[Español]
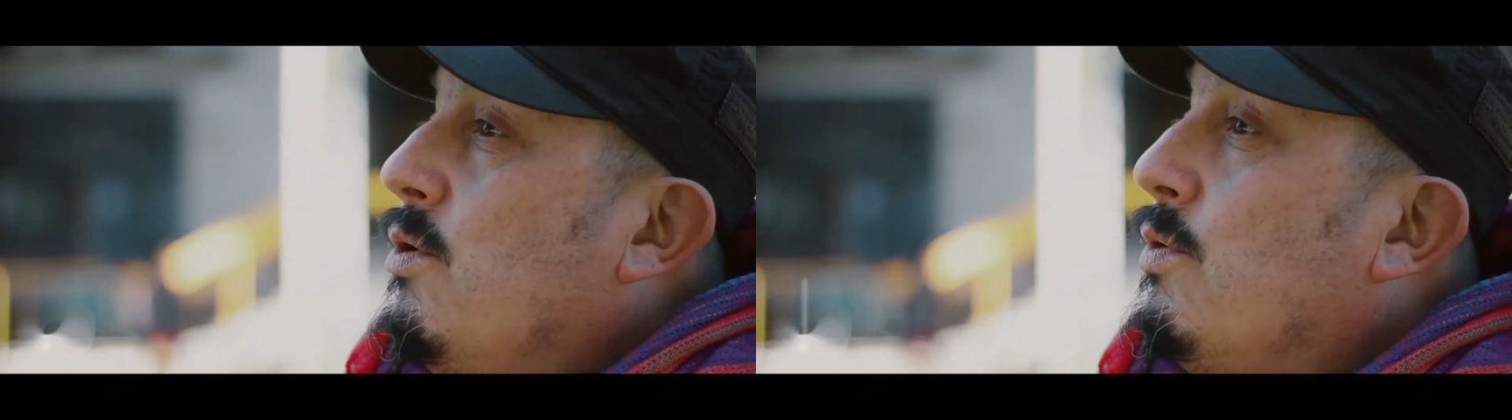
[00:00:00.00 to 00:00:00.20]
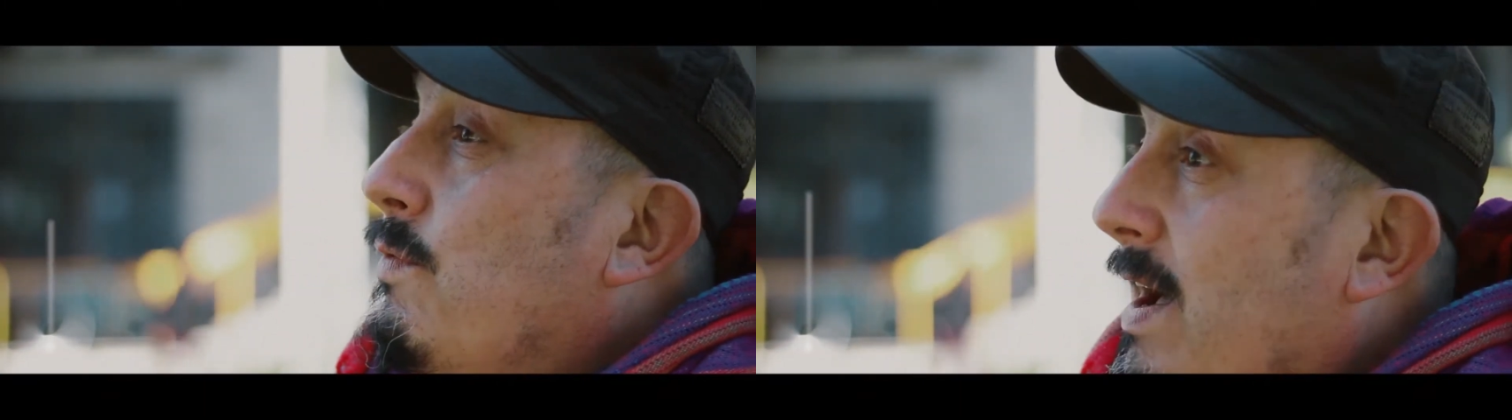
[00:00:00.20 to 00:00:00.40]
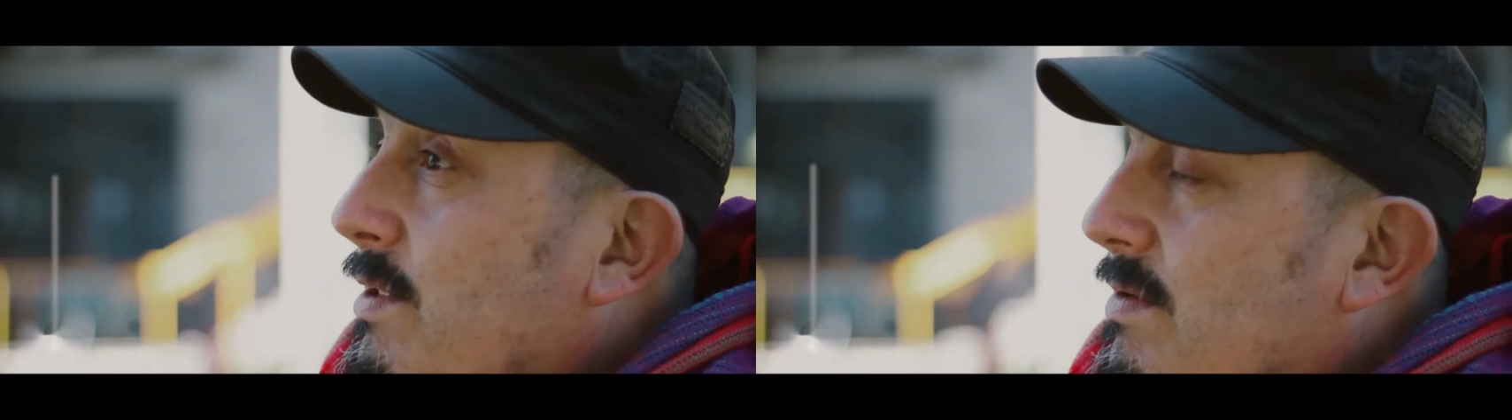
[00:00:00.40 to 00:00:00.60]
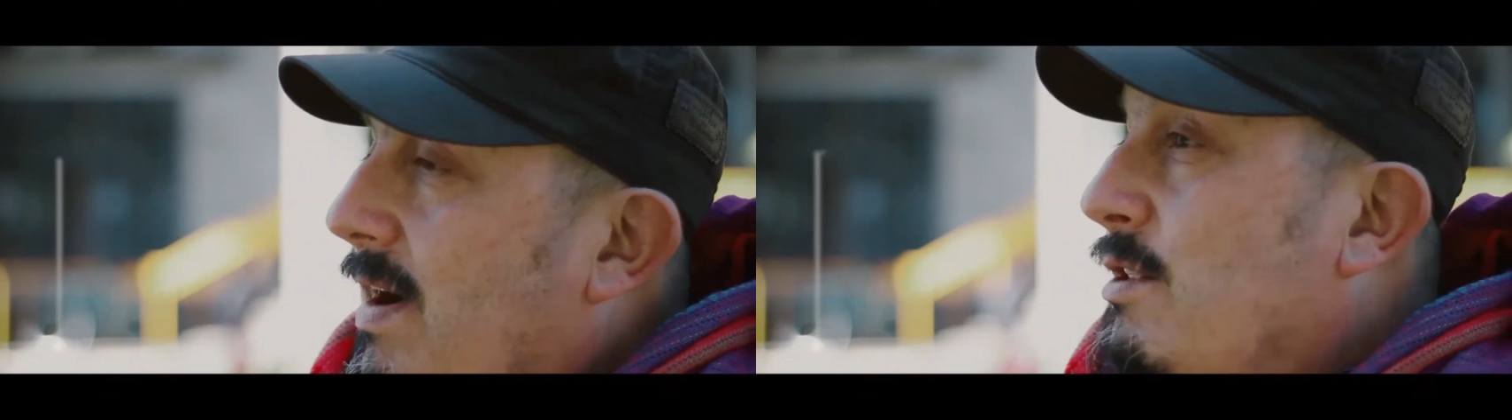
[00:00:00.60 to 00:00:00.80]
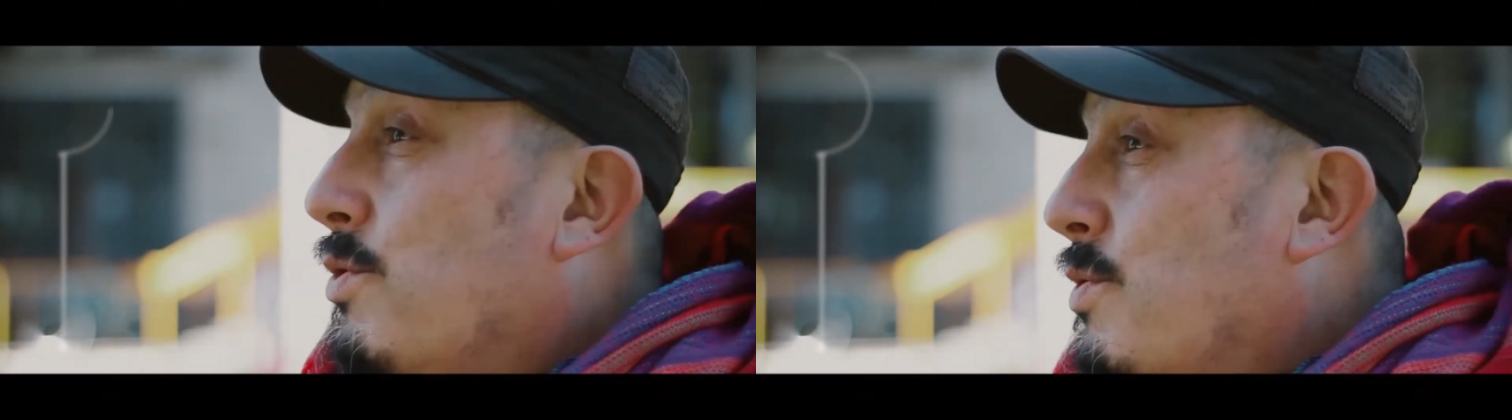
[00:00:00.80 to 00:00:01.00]
lo urbano,
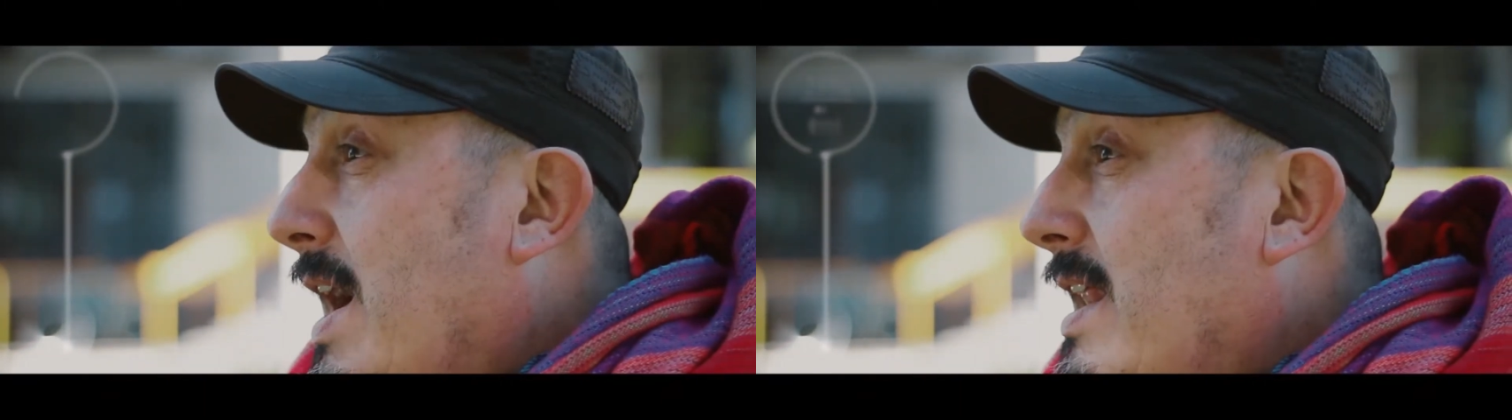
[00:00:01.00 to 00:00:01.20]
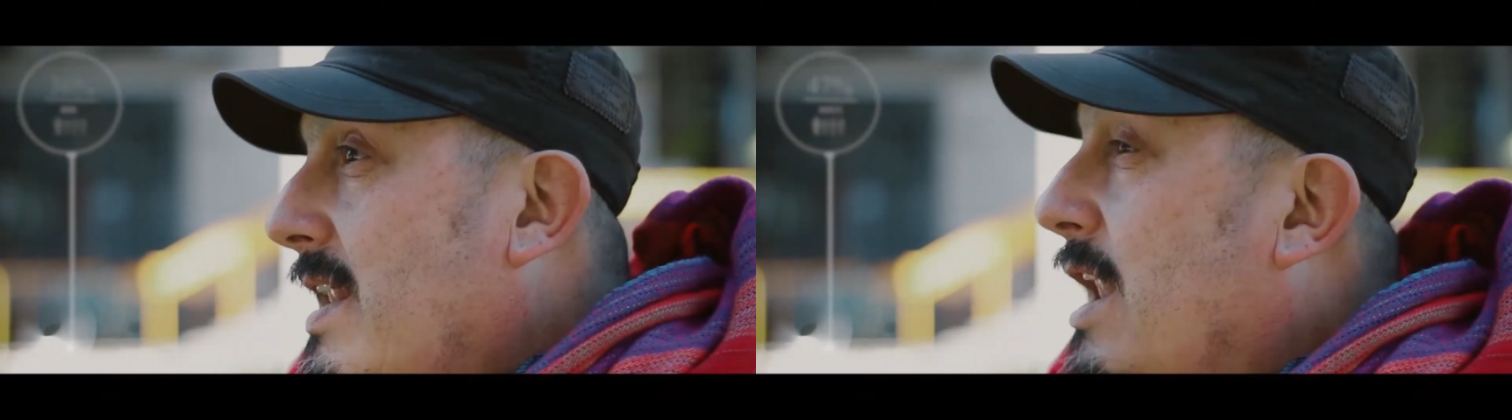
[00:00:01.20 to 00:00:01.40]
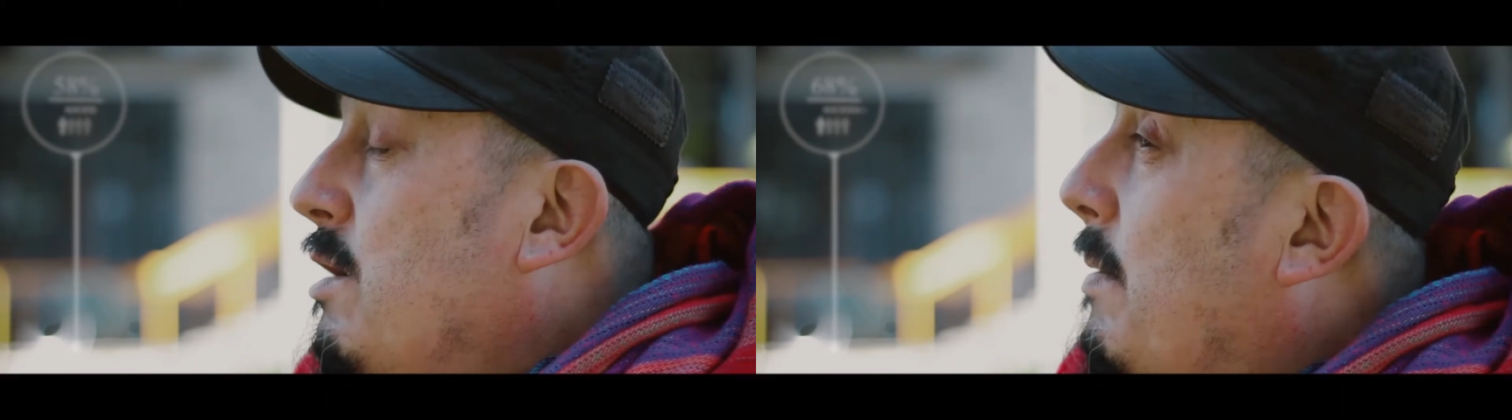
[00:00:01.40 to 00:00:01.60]
a lo rural, a lo